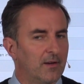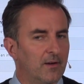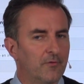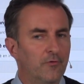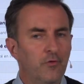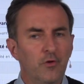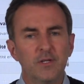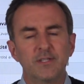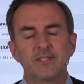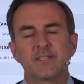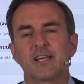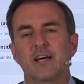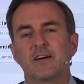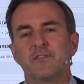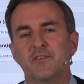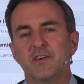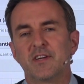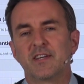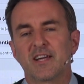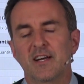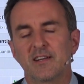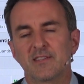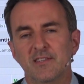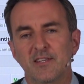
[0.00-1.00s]
vous le
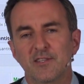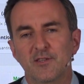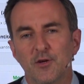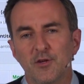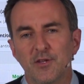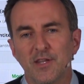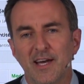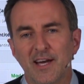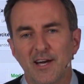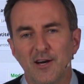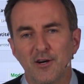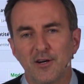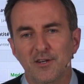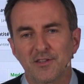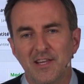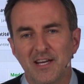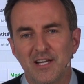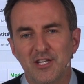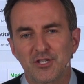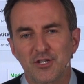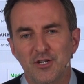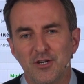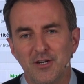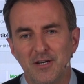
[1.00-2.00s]
savez quand c'est une erreur
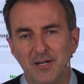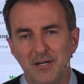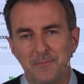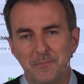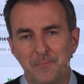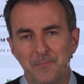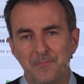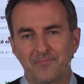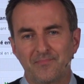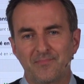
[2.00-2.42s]
d'achat. Hein?